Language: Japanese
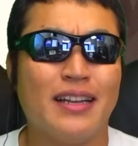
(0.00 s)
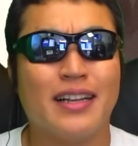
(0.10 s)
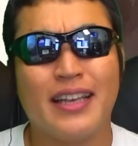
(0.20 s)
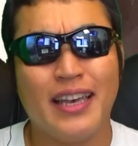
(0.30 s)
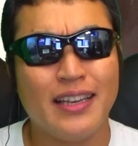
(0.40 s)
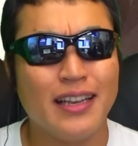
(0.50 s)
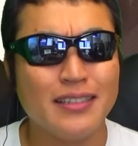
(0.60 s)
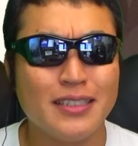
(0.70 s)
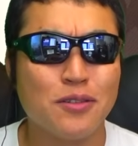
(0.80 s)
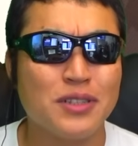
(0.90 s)
なんか経
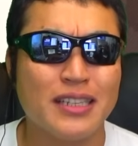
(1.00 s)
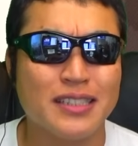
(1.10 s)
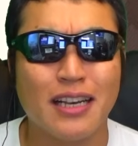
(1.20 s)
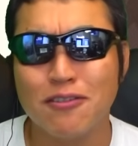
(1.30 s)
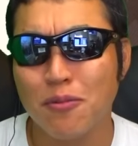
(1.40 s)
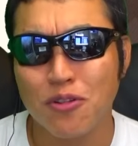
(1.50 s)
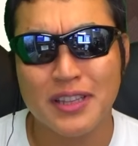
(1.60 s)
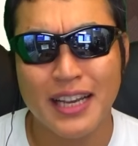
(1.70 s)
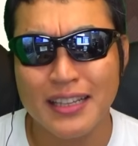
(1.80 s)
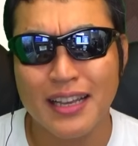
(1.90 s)
験値素材使うのもっ
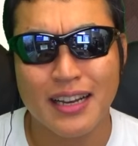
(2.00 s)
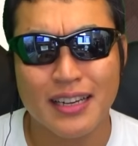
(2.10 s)
たいない